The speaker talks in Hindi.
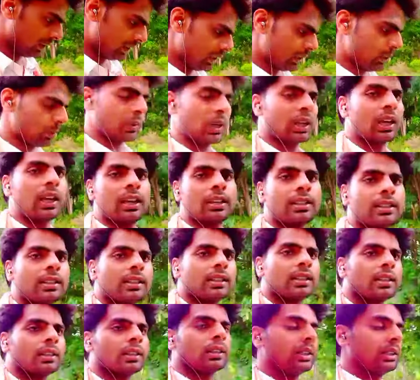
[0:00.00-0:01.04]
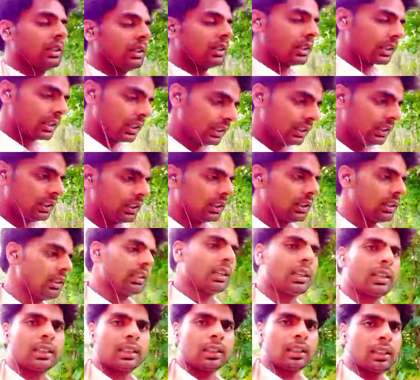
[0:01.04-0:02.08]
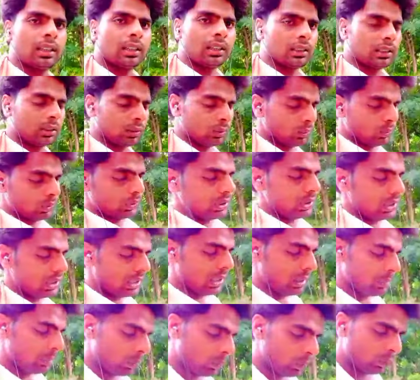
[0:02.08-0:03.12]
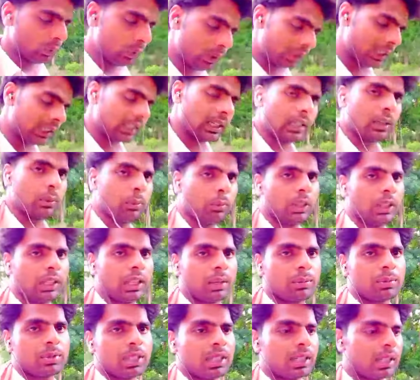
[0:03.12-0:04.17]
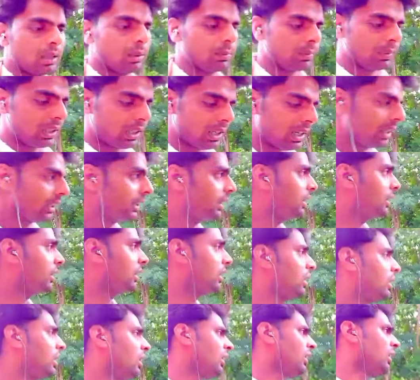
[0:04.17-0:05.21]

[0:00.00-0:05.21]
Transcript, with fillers: जिस प्रकार से खेती की जाती है तो वो चीज़ें आप लोग को देखने को मिलता है अब चलिए हम दिखाते हैं